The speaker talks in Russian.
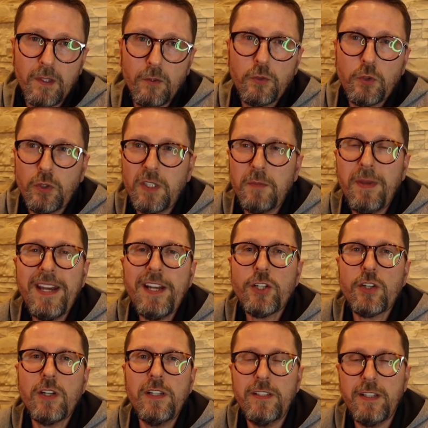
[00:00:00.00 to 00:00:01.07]
Ну все, тебя
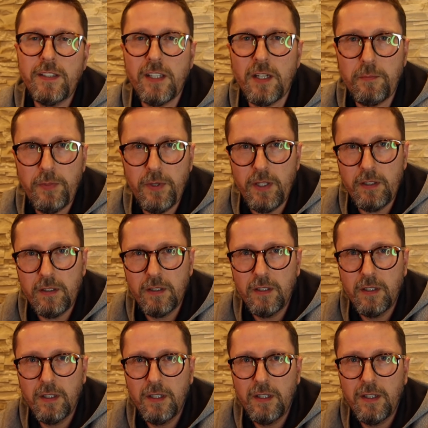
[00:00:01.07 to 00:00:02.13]
решили не терпеть
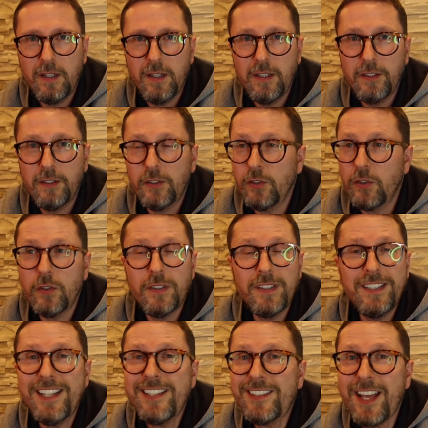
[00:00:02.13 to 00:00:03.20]

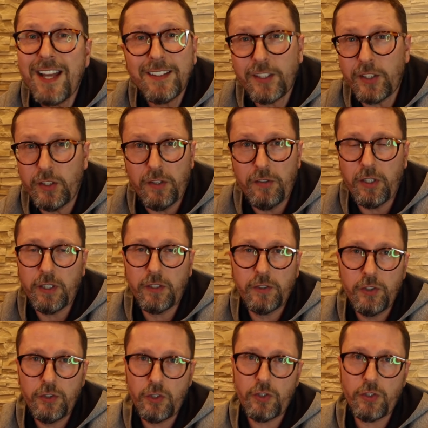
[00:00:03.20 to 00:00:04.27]
десятки, наверное,
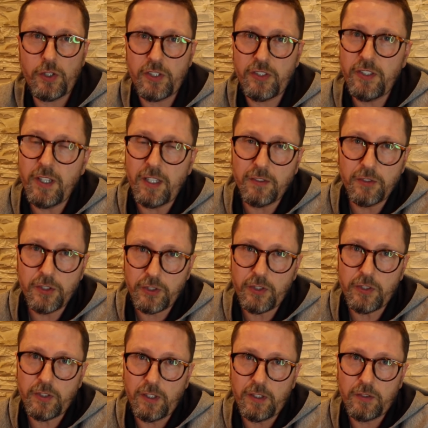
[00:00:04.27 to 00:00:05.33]
тысяч россиян
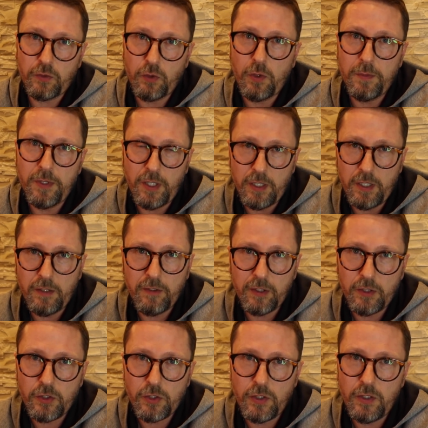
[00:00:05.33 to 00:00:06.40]
высказали свое мнение в
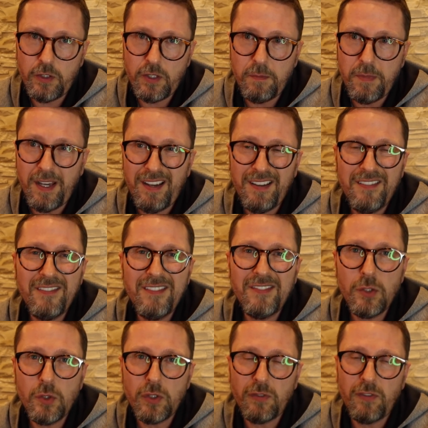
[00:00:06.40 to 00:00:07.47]
отношении тебя,
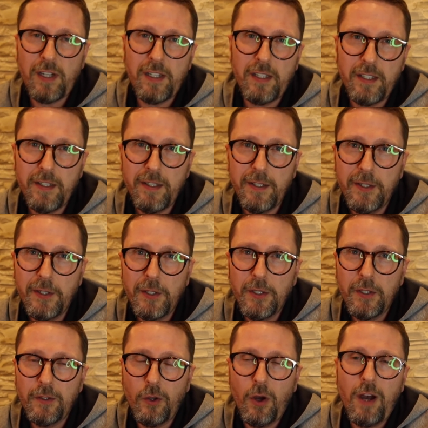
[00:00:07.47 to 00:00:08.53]
все, свали.
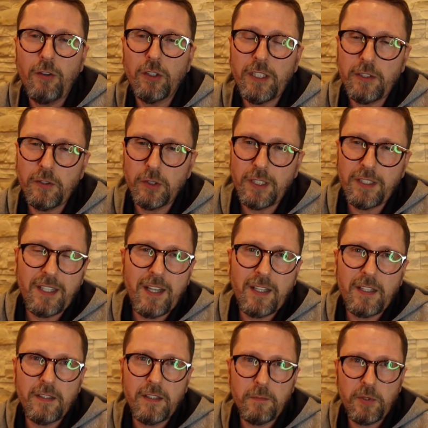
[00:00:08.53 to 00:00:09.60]
Ну, а вот это вот это
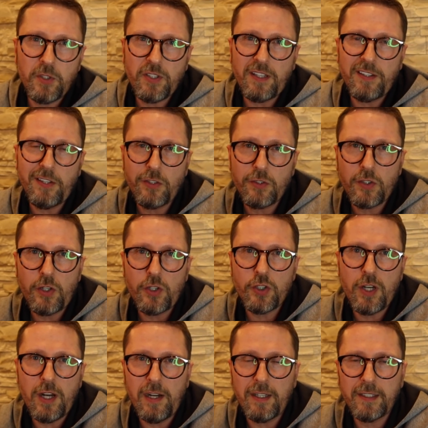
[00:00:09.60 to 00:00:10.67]
надо написать на
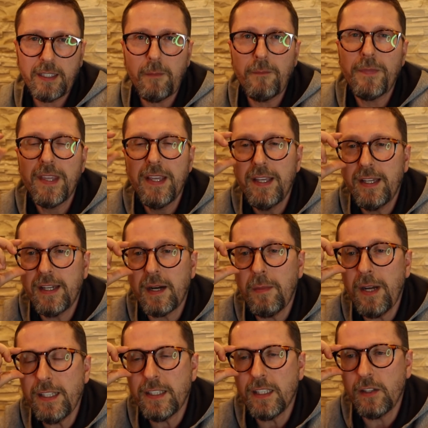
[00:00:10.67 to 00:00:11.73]
скрижалях. Там
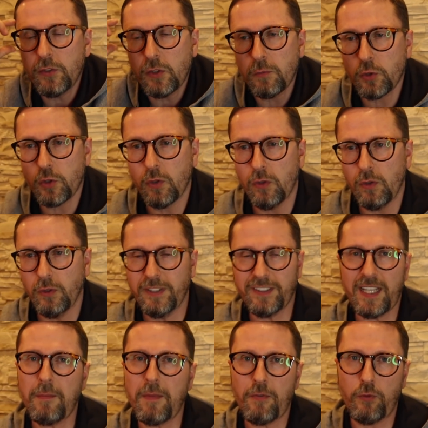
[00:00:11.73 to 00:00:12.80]
роман, дело в том, что он
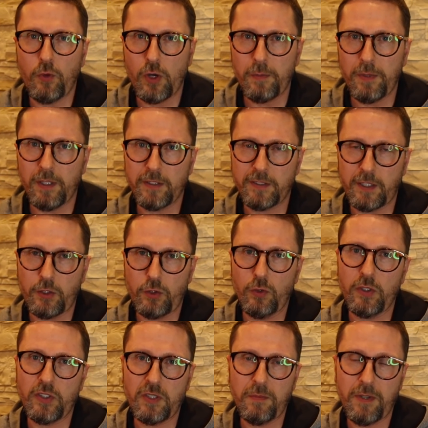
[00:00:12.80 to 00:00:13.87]
сам оформил
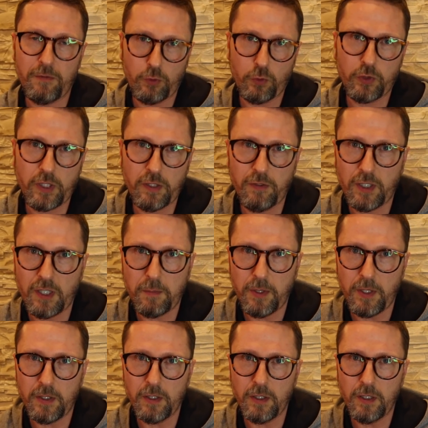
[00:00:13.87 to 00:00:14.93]
статью о себе в русской
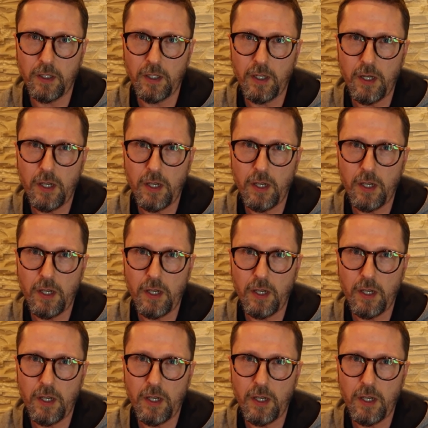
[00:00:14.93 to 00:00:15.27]
Википедии.